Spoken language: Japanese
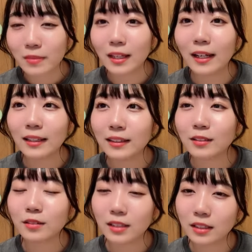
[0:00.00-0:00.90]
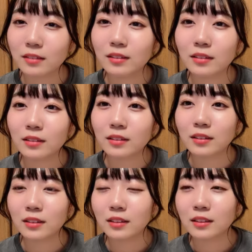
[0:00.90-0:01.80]
願ってるね
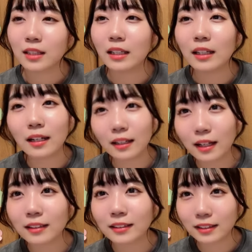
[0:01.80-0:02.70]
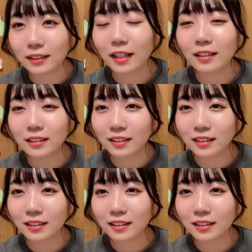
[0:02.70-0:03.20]
願けかか